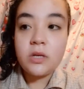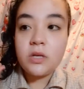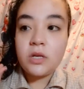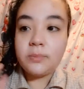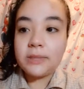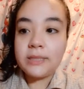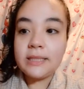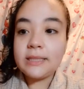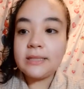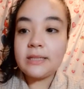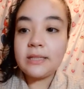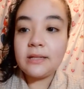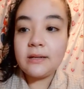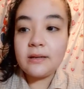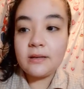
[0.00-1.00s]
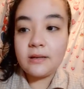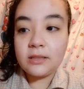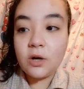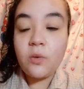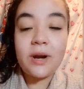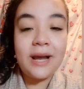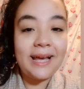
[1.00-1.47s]
ابتديت ان انا
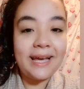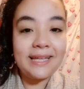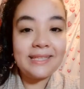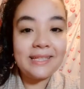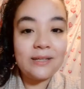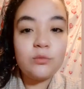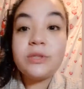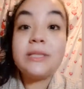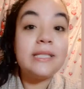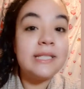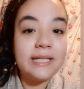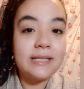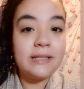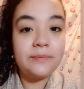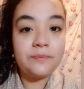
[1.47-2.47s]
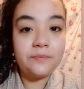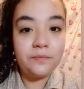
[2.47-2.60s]
ادور على حاجات اللي ممكن تساعدني